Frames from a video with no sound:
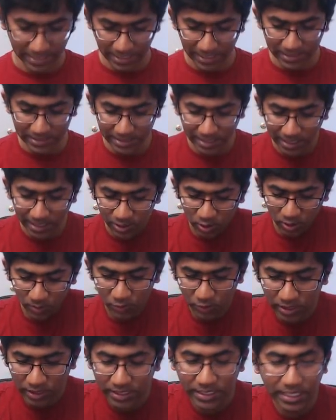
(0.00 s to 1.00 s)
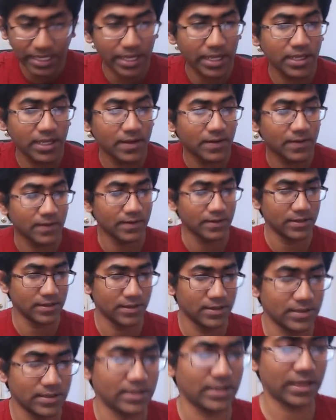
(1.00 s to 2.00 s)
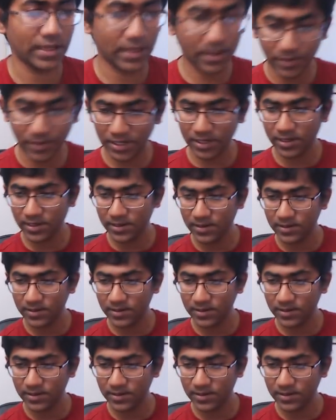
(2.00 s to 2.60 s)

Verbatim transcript: ইঞ্জিনিয়ারিং শব্দটা থেকেই এবারে